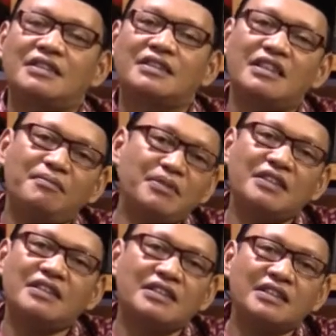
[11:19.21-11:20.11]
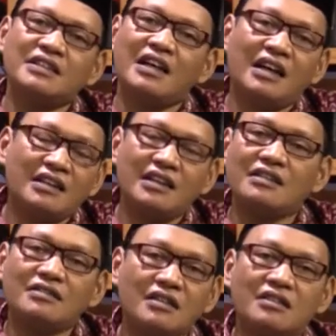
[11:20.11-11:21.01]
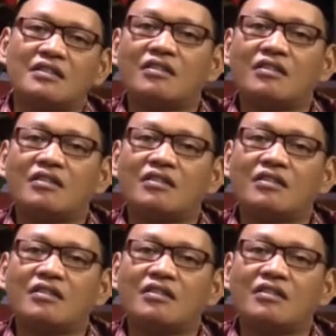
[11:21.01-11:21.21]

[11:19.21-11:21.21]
tetapi ketika akhlaknya